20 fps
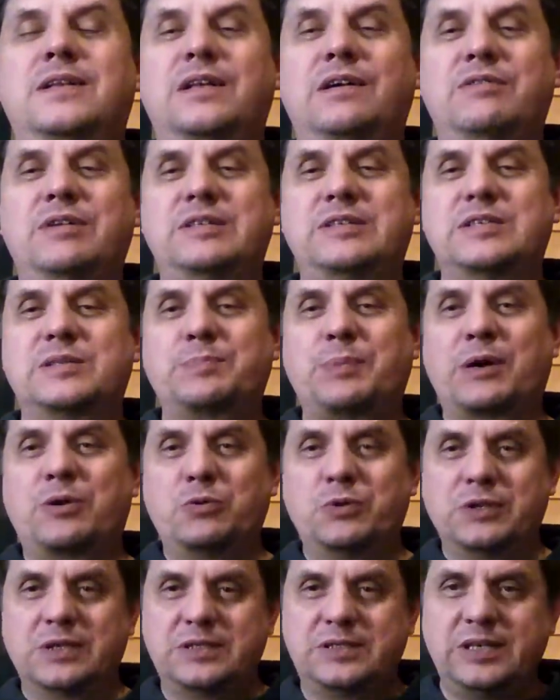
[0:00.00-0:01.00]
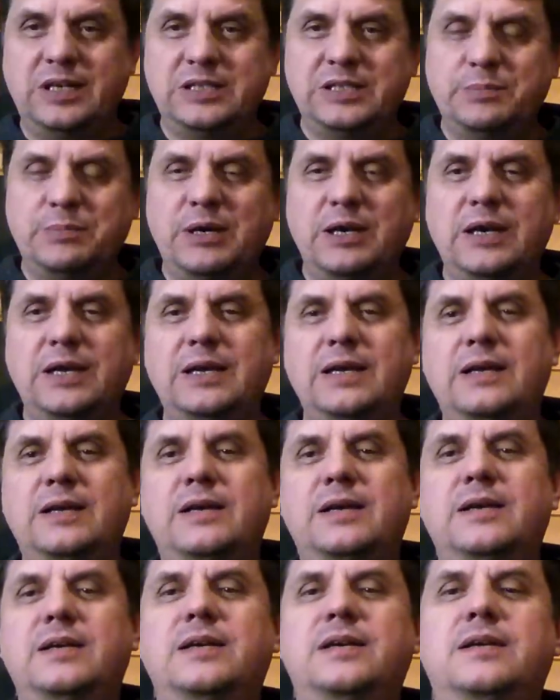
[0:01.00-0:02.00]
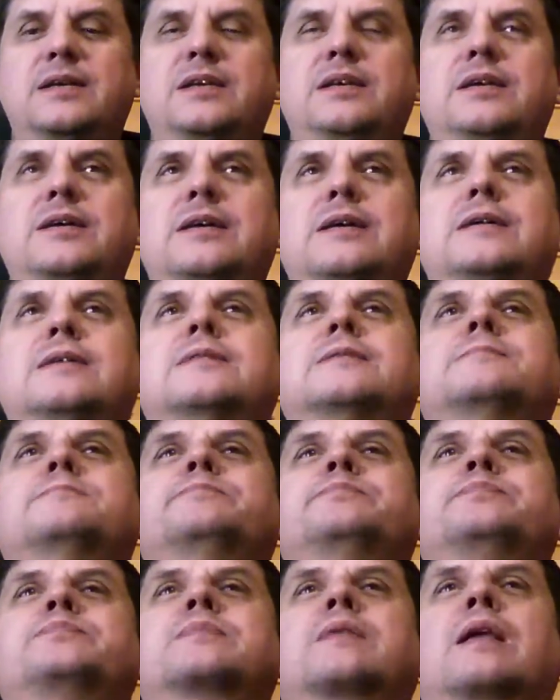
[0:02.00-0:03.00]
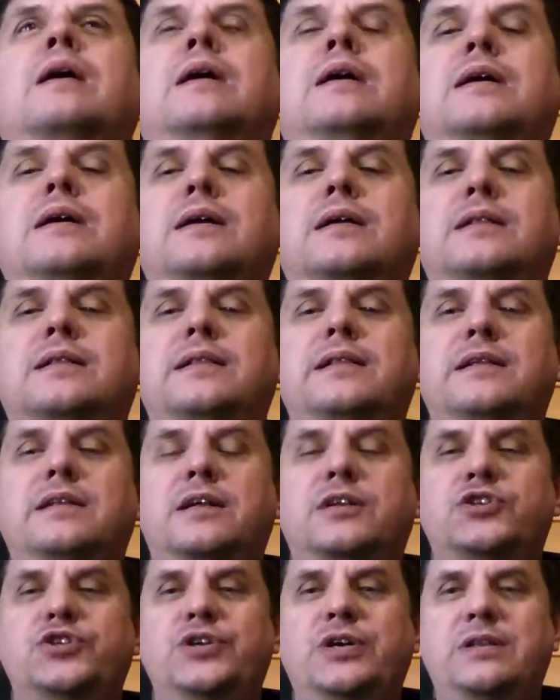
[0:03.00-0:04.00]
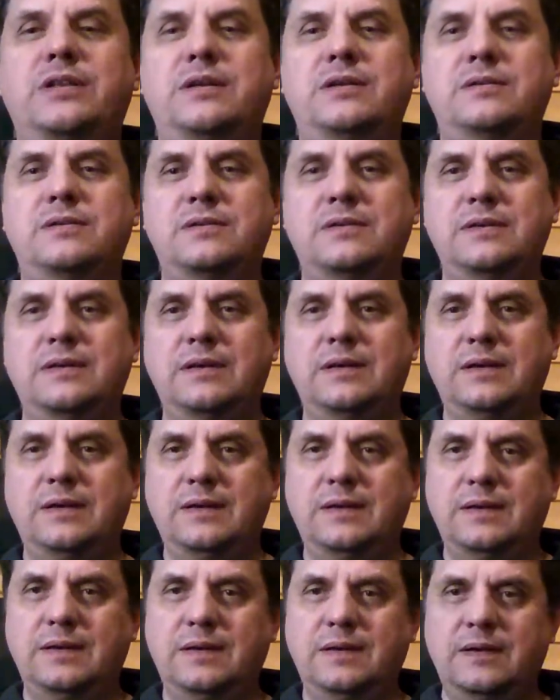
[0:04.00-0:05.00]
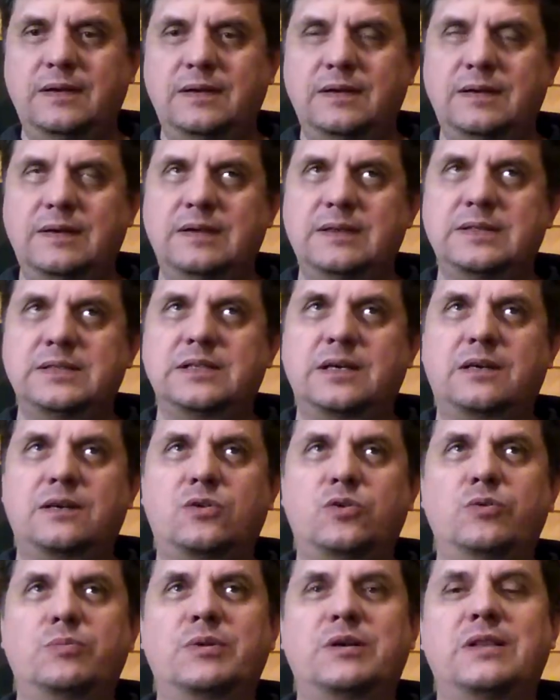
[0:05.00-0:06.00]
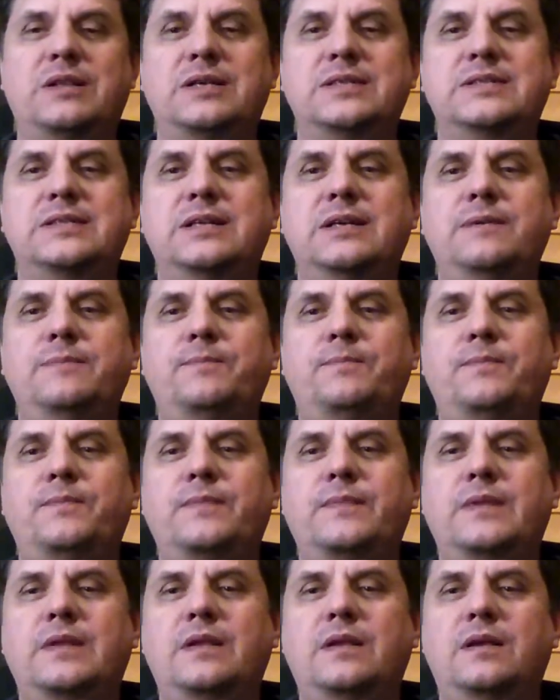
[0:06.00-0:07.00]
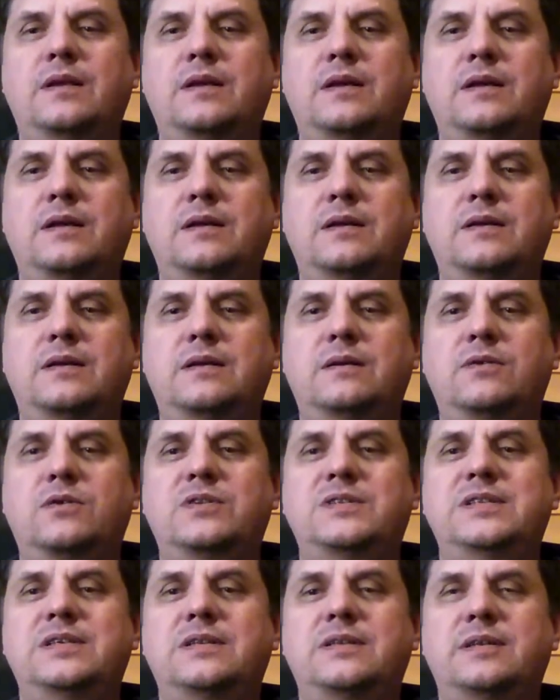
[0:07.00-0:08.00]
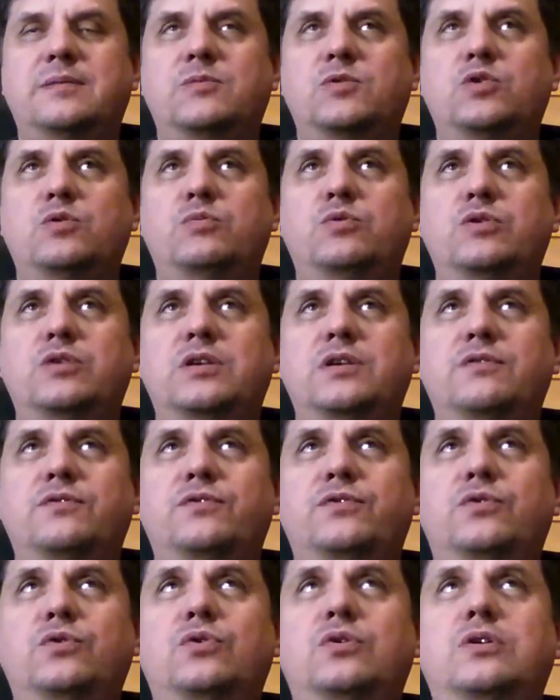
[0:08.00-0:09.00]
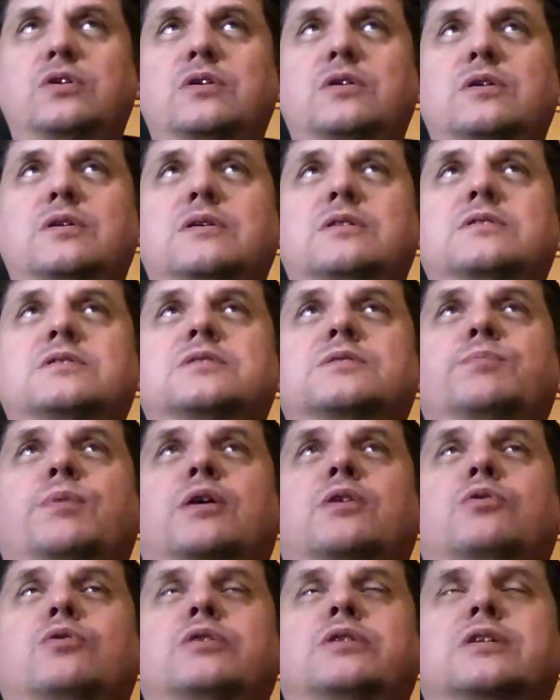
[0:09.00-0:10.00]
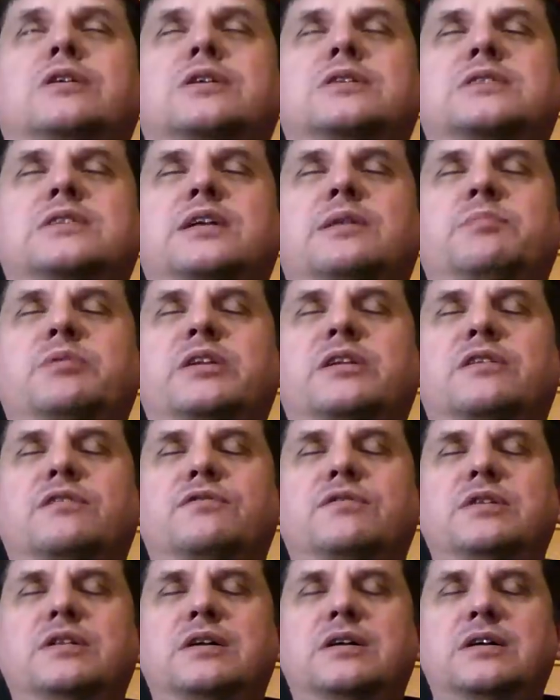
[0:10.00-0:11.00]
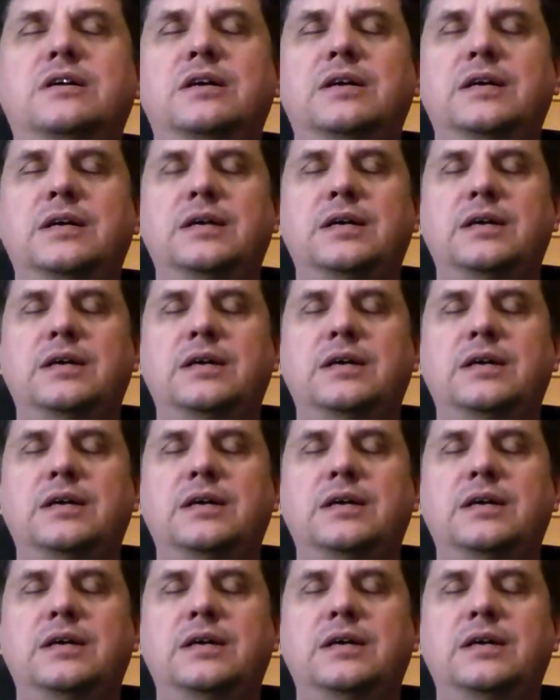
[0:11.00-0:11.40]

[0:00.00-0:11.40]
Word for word: Давайте спокойно сядем и для начала закроем глаза, делаем глубокий вдох – спокойный расслабленный выдох.